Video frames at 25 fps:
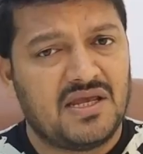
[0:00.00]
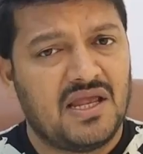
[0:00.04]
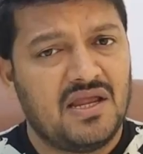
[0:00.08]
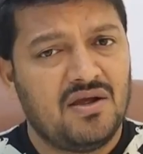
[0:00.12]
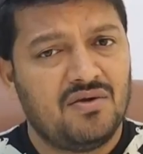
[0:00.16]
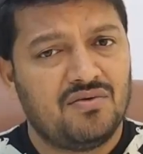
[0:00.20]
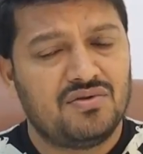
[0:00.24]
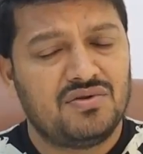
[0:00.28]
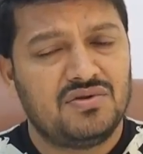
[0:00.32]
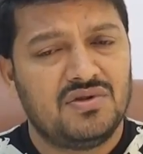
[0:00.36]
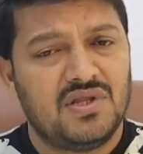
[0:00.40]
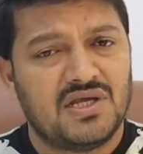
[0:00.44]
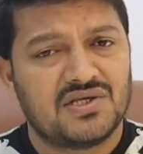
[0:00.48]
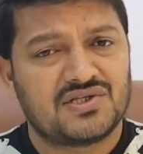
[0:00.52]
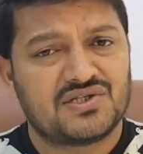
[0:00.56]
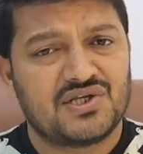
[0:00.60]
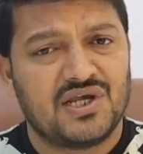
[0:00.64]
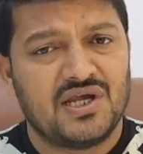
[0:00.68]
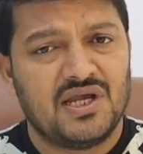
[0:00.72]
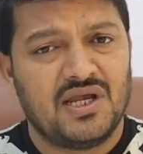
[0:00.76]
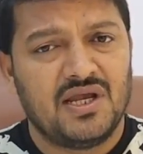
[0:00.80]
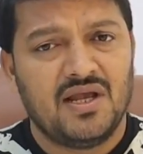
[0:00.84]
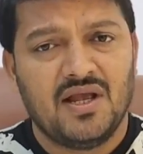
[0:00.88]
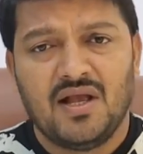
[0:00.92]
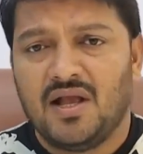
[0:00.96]
यही
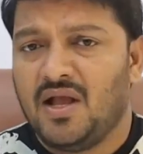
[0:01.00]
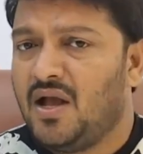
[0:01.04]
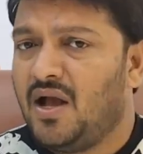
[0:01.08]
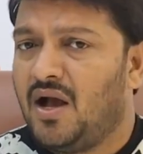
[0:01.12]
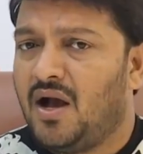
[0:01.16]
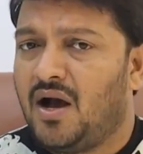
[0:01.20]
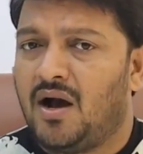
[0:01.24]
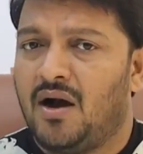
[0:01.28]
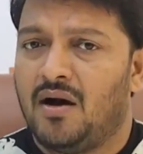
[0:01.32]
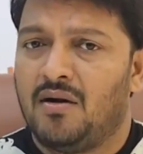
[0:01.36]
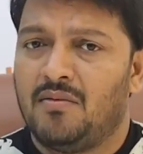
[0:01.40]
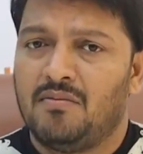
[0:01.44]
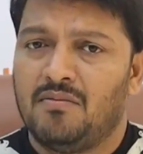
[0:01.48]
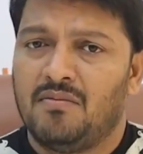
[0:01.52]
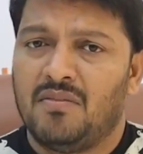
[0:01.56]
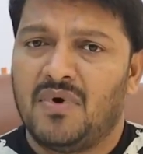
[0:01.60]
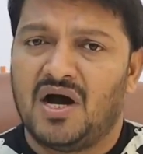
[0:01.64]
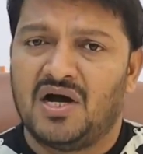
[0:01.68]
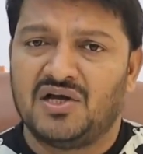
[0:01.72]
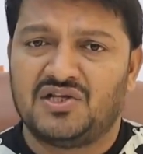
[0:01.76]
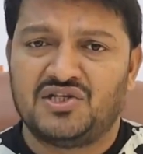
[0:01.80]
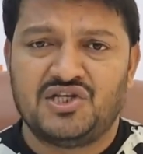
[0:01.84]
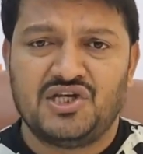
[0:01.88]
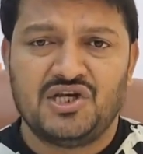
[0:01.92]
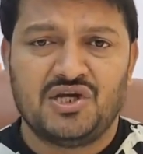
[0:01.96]
उद्देश्य
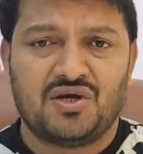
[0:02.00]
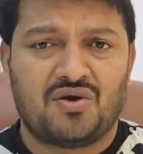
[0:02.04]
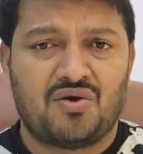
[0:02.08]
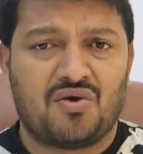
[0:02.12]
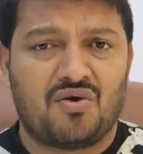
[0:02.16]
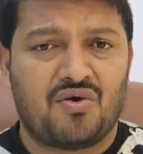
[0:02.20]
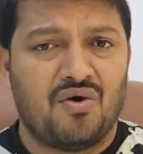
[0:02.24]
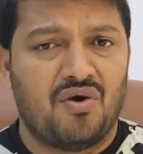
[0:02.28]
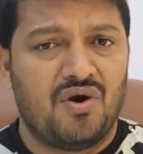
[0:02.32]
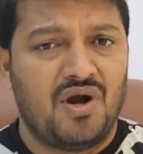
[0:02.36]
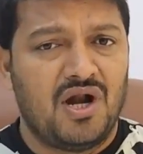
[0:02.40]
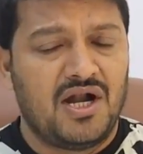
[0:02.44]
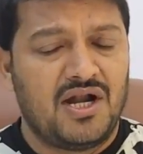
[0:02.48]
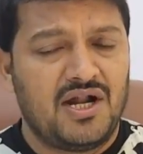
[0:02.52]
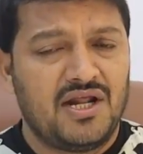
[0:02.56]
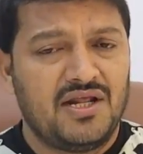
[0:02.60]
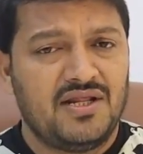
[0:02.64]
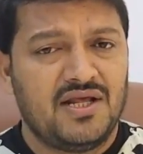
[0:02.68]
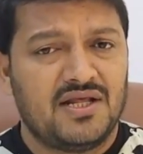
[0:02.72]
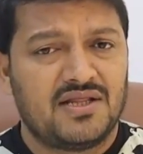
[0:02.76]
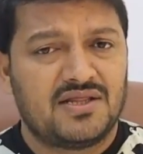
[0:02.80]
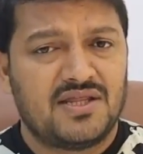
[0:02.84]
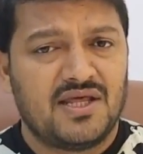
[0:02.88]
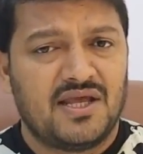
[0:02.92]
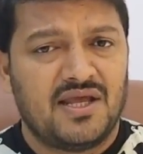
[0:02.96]
हम अच्छी
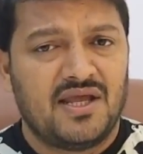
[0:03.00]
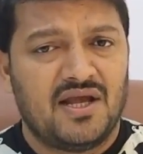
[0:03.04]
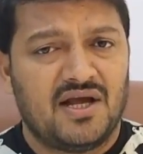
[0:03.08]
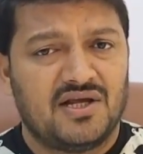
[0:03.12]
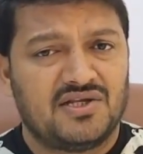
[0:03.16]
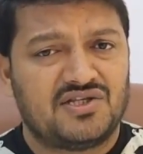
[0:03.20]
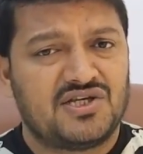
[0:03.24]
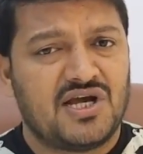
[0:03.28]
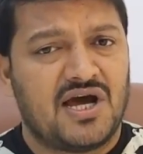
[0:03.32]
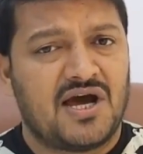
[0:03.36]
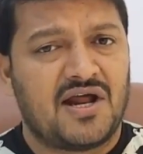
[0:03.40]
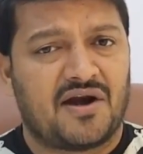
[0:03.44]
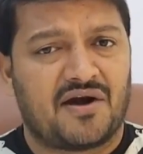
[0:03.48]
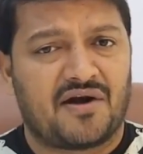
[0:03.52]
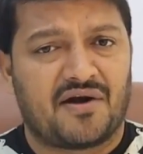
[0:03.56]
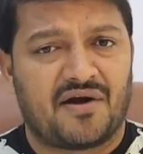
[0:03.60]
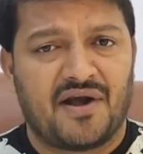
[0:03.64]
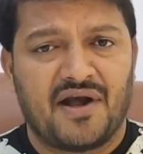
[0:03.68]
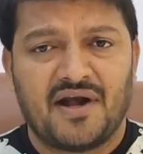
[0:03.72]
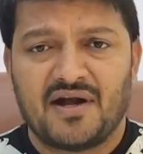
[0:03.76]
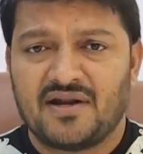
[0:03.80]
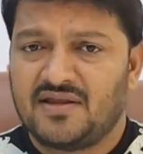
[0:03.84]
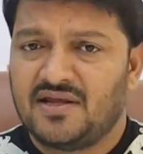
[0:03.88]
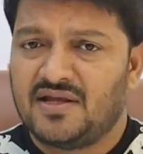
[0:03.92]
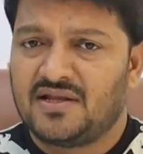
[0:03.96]
क्वालिटी देते अच्छा
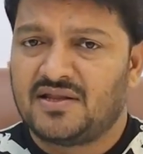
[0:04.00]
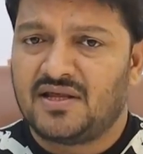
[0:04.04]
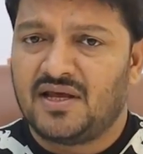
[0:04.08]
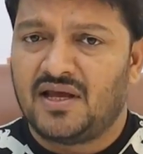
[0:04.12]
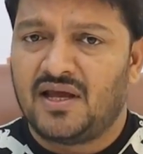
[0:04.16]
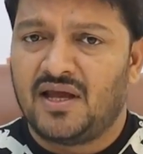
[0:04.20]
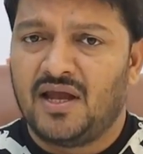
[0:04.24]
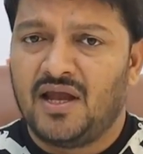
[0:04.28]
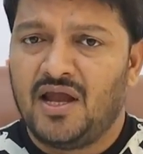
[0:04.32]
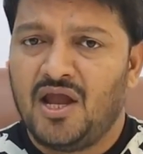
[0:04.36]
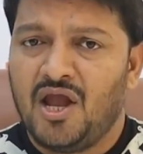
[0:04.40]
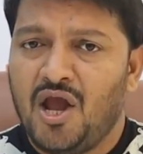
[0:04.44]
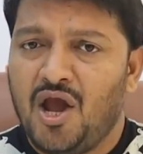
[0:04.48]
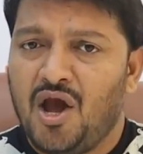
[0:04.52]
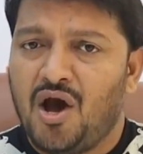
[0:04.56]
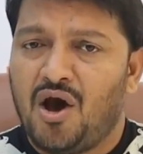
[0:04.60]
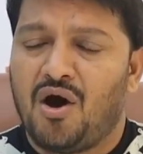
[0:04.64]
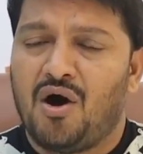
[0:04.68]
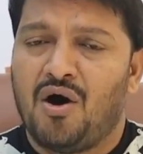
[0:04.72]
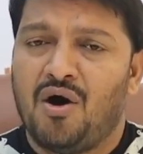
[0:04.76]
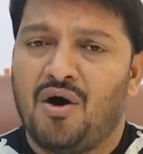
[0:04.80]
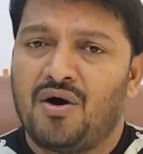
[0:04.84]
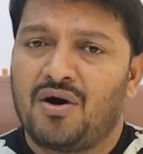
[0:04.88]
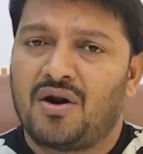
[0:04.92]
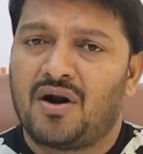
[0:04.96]
रेट देते
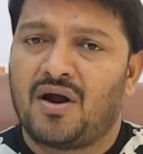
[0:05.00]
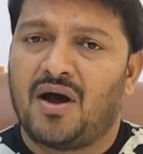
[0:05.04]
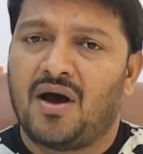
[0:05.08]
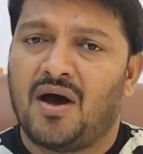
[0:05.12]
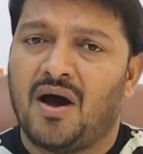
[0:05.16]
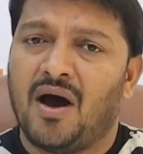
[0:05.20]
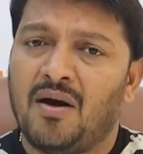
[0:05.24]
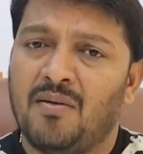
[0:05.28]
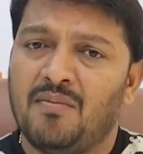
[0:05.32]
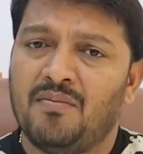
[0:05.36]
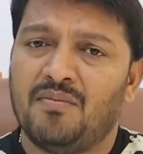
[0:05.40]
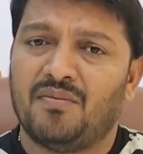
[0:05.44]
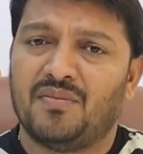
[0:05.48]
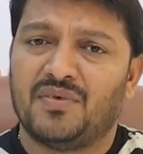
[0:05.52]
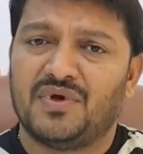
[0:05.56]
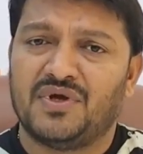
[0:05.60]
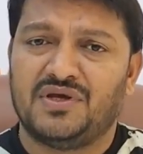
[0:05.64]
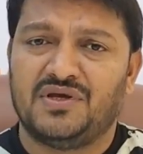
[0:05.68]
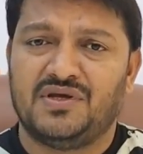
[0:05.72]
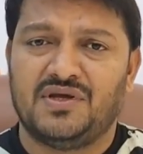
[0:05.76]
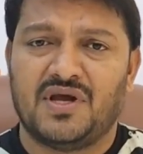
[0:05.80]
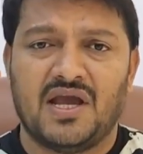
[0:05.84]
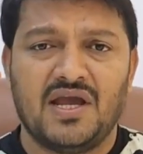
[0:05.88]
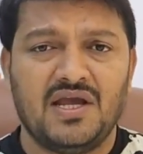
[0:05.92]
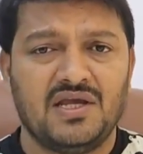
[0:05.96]
हैं और हम
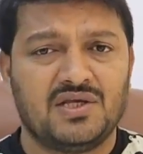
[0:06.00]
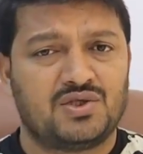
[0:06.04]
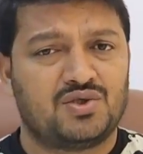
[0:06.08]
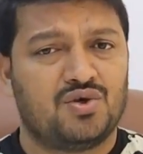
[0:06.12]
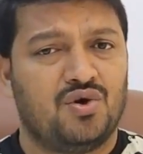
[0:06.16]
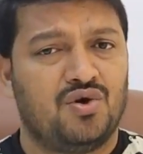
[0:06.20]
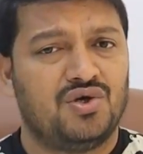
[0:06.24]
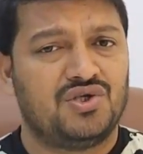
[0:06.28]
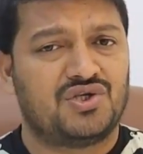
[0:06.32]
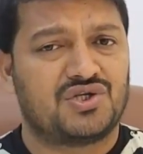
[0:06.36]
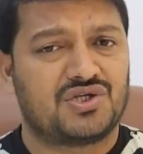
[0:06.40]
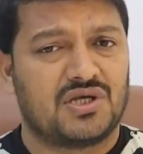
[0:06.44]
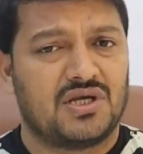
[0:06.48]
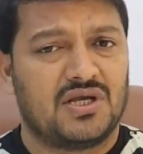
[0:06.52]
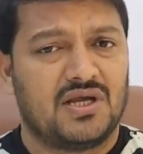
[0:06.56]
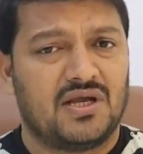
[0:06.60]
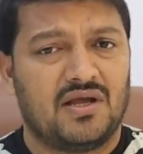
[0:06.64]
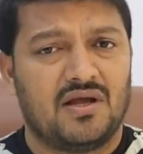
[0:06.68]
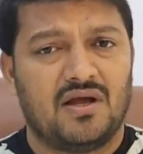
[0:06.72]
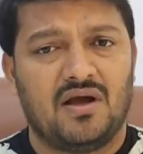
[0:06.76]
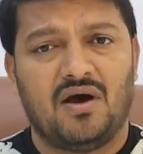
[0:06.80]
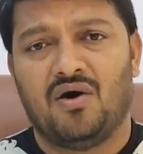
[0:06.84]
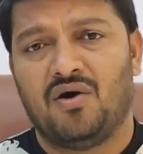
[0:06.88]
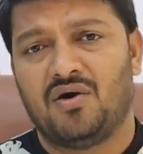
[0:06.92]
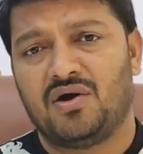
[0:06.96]
यही सोच
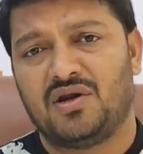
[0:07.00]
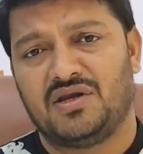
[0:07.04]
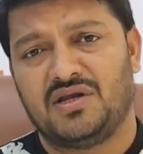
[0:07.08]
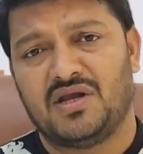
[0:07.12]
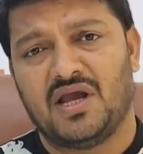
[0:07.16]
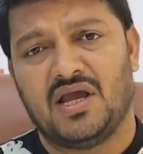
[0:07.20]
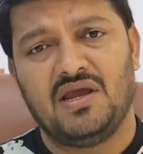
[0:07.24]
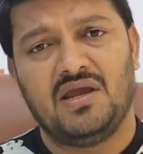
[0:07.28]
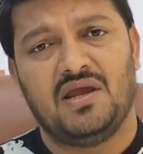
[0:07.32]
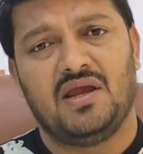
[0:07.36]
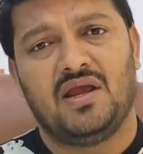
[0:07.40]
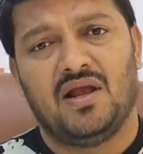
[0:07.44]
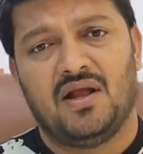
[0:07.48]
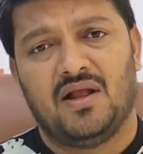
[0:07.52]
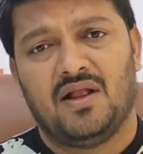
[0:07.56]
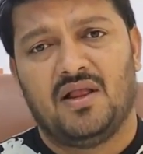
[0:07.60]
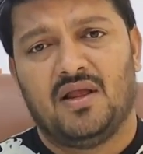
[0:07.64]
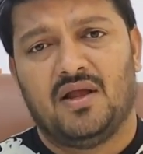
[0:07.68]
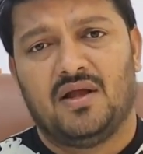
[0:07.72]
और यही